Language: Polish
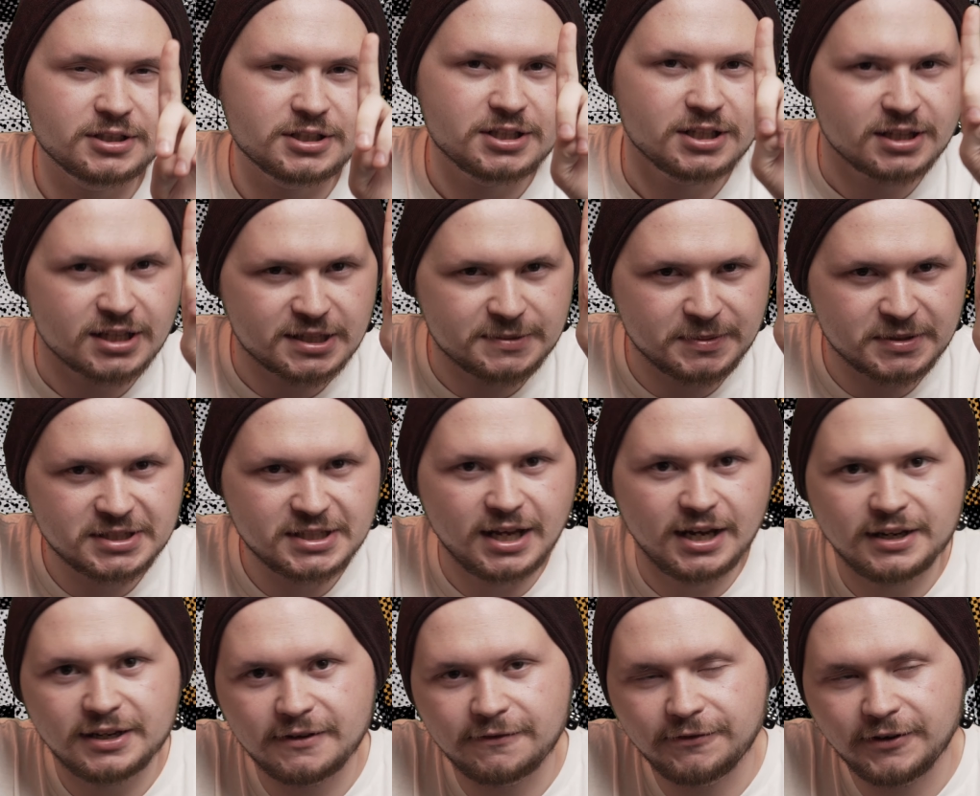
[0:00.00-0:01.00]
też jedna
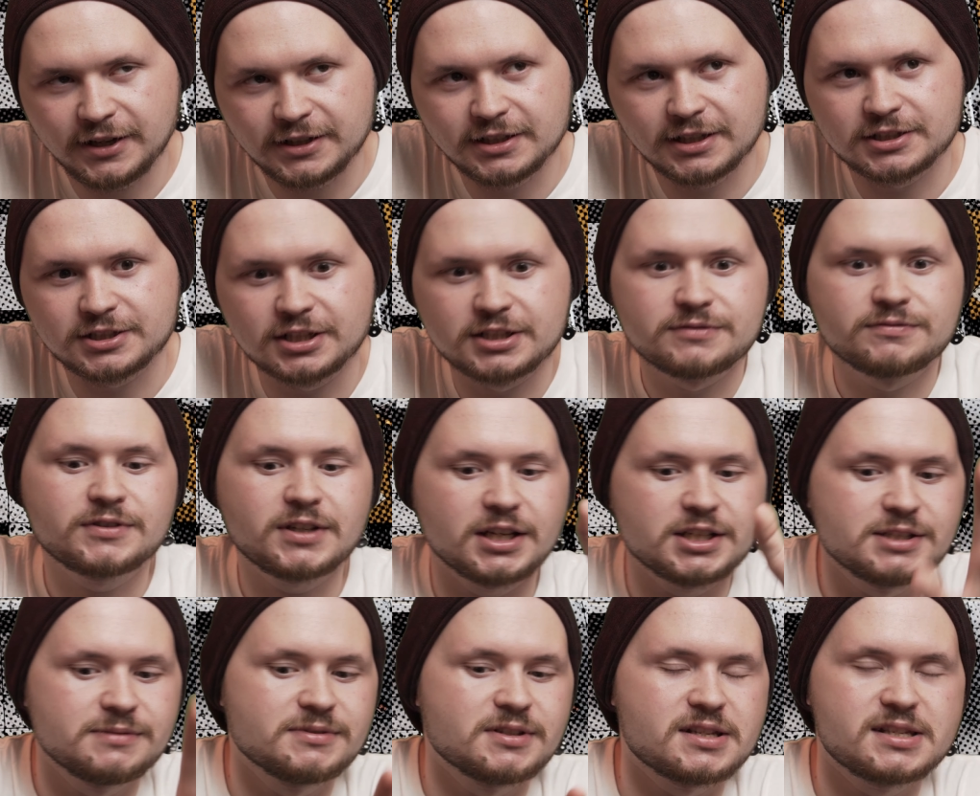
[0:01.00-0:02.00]
specjalna, fajna rzecz w
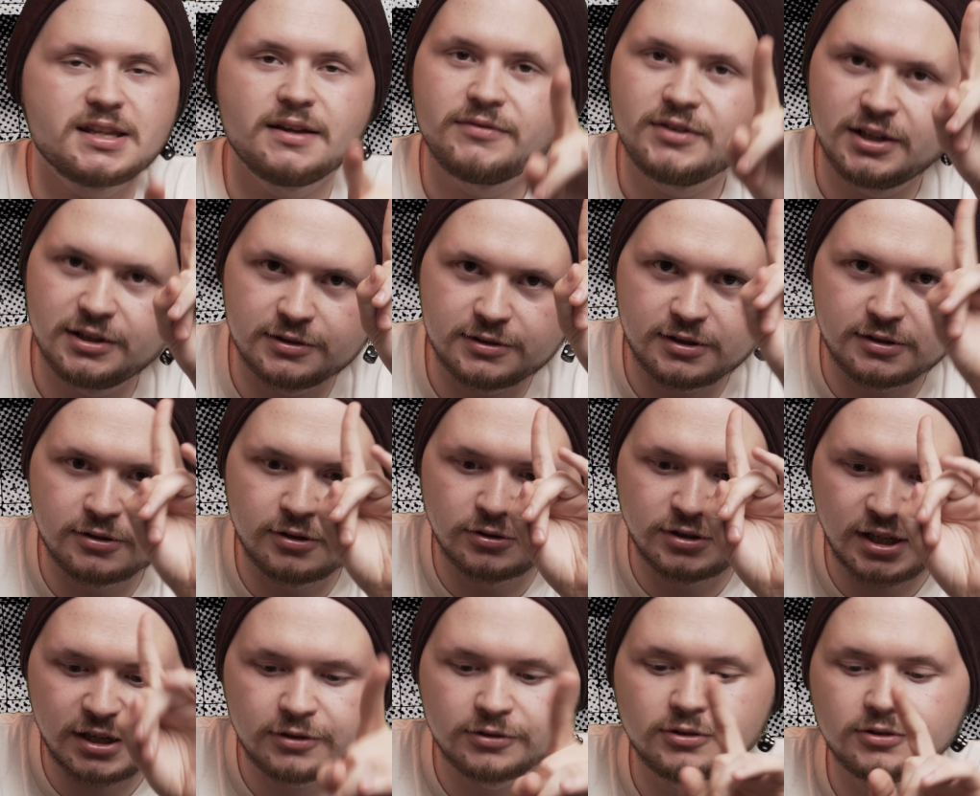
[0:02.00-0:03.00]
każdym zestawie, ale do, do
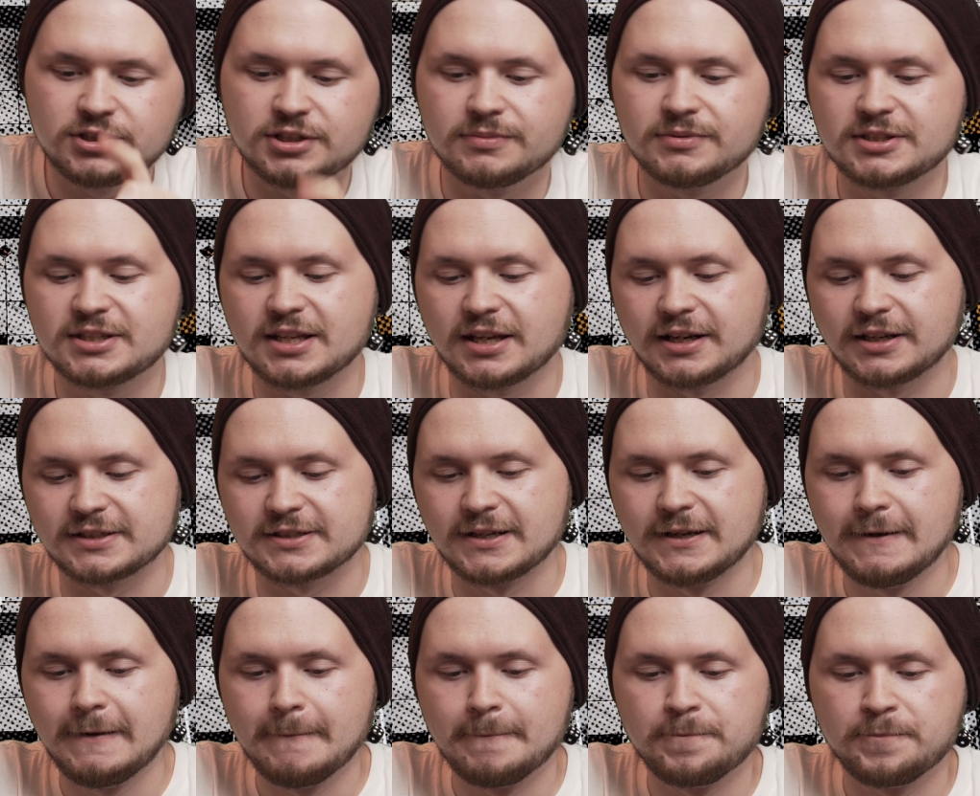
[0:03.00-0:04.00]
tego dojdziemy zaraz.
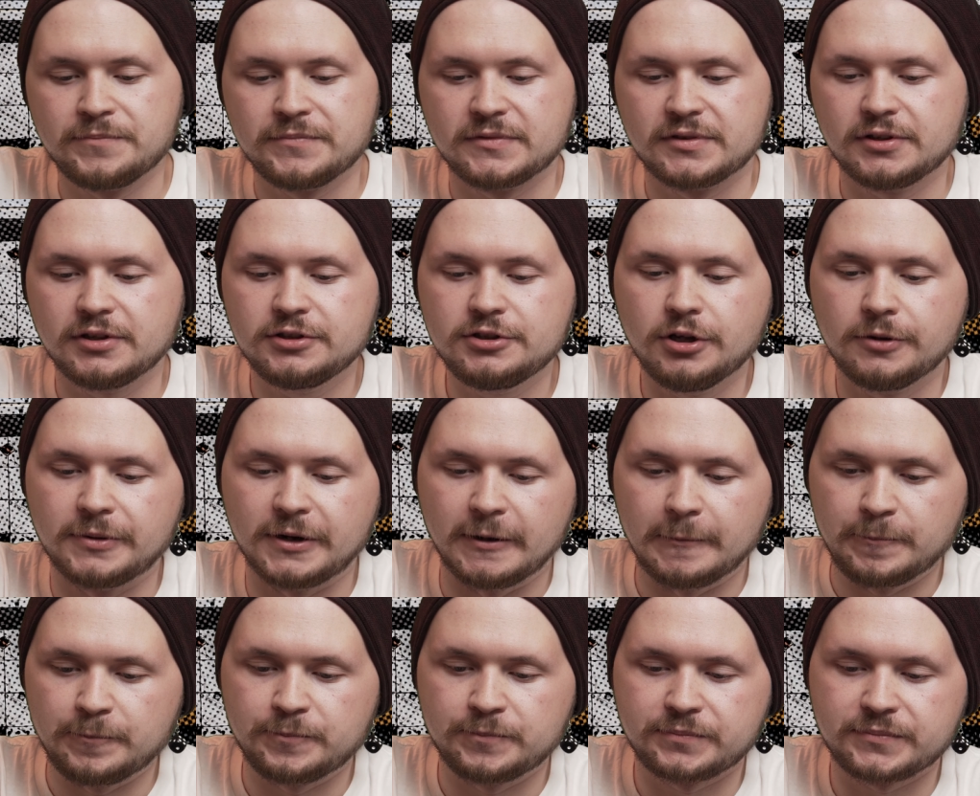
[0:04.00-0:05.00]
No i
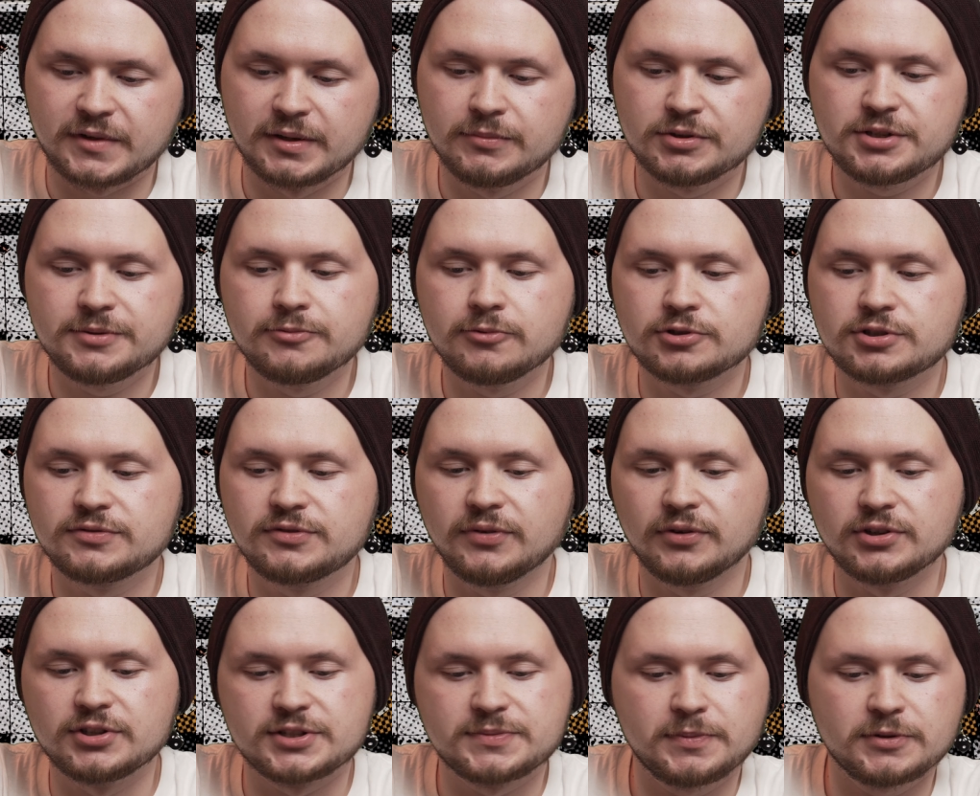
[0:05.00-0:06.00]
dobra, mm, możemy łączyć w
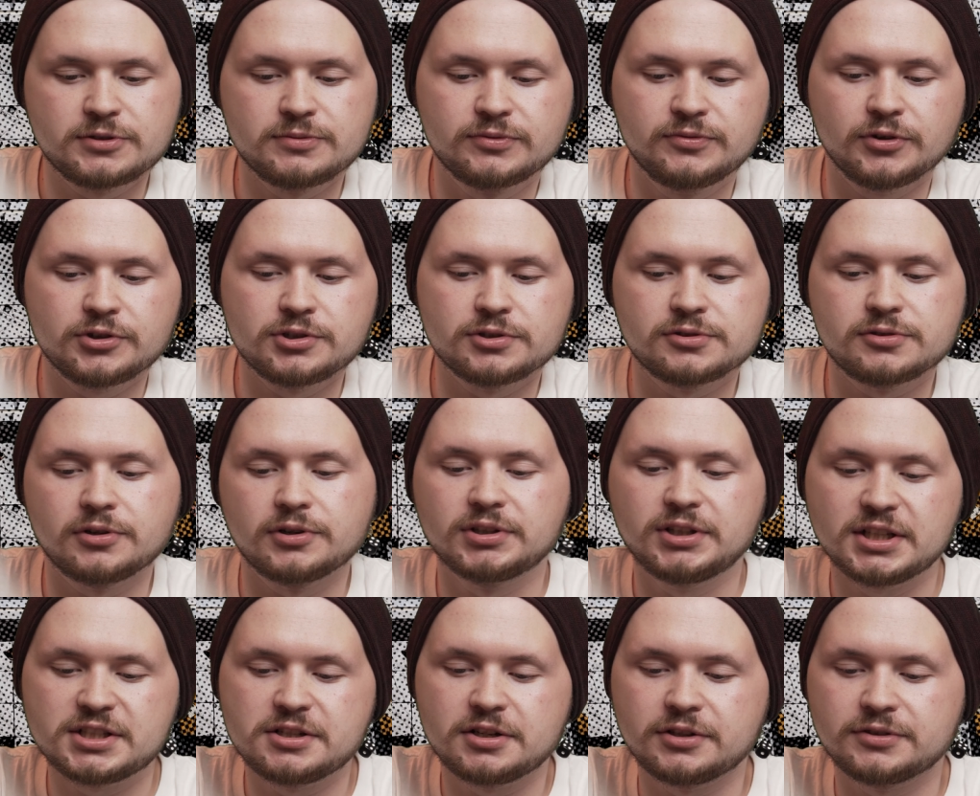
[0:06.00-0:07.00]
dowolny sposób, tworząc
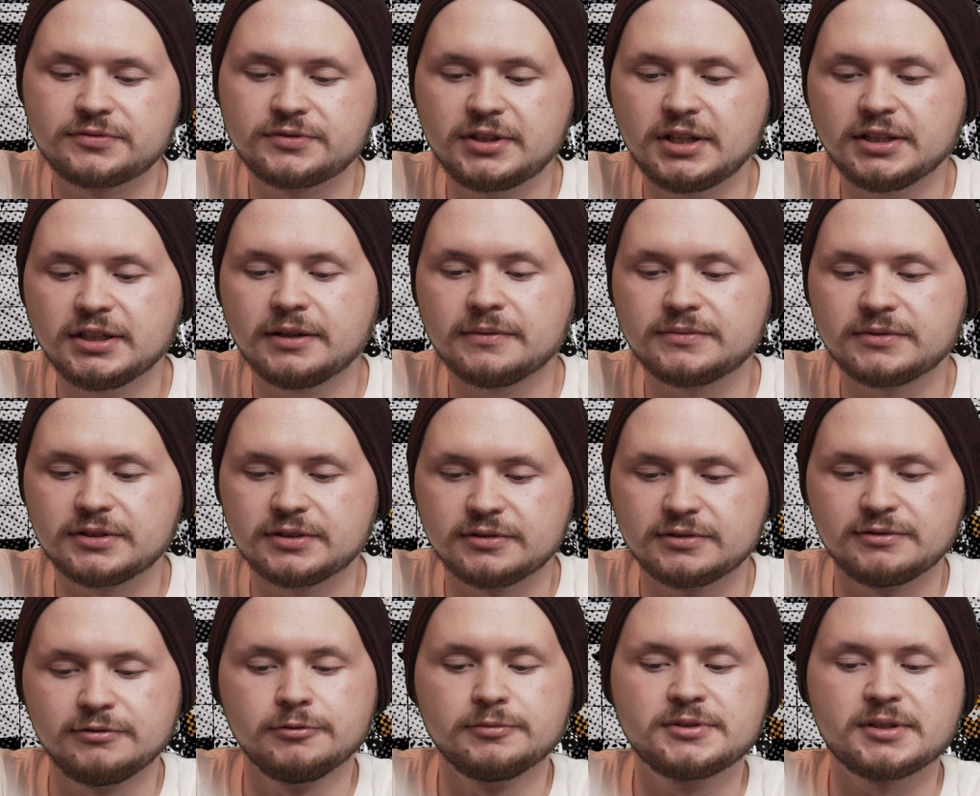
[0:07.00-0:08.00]
korytarze, rozwidzenia
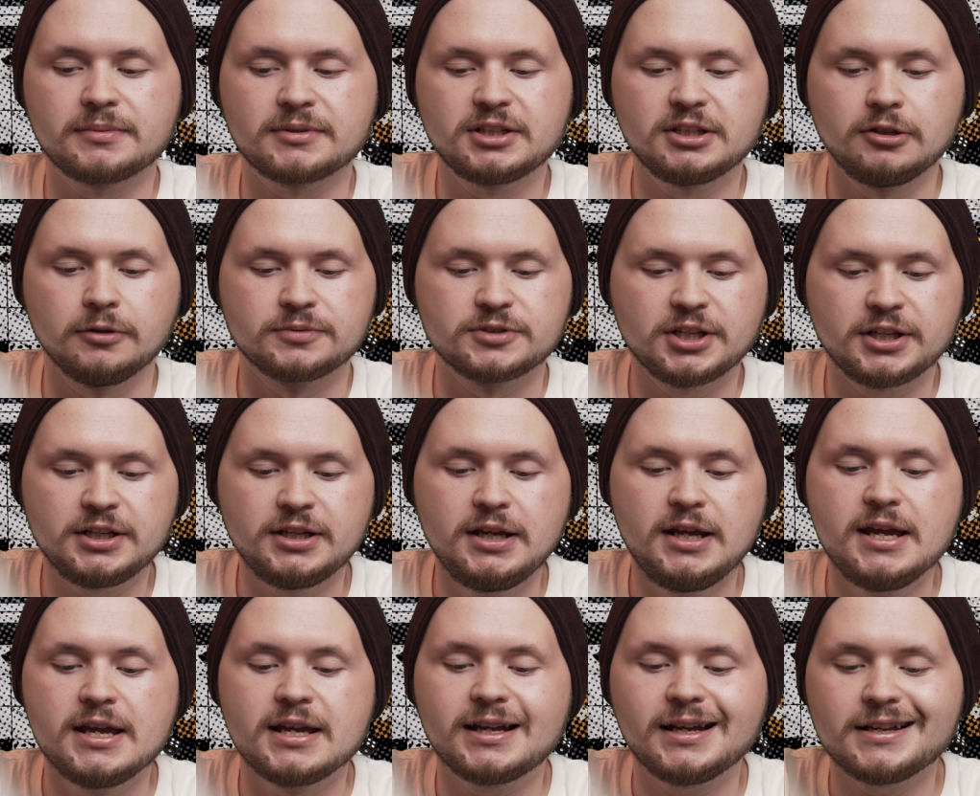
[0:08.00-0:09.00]
lub zamknięte obszary.
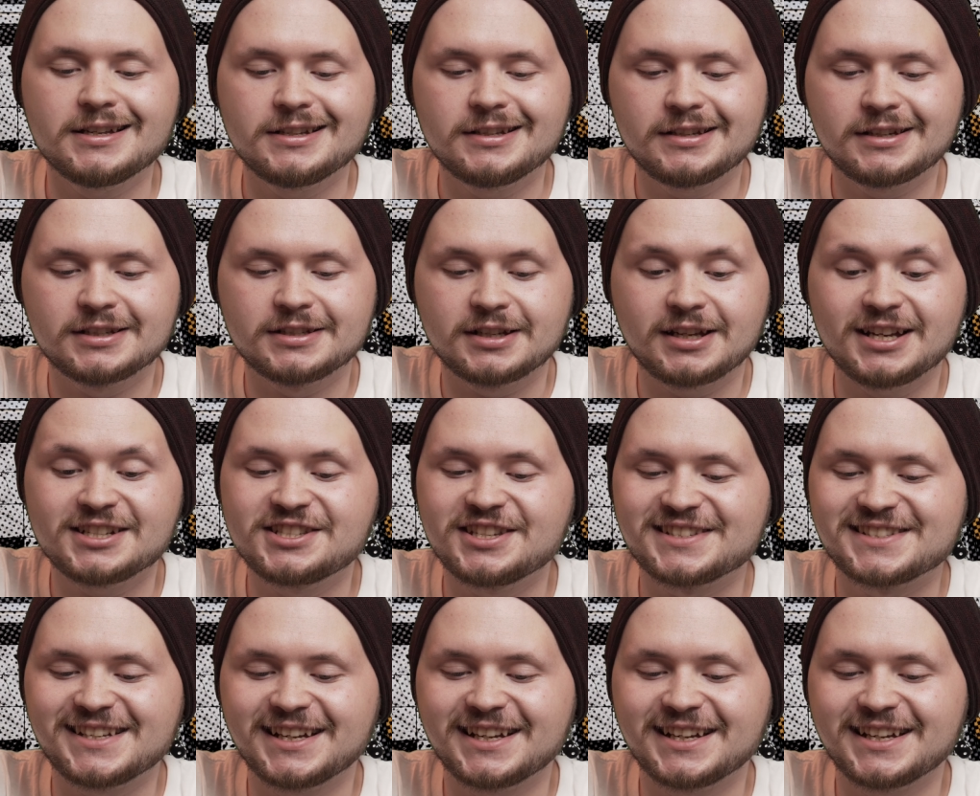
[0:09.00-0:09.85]
Każda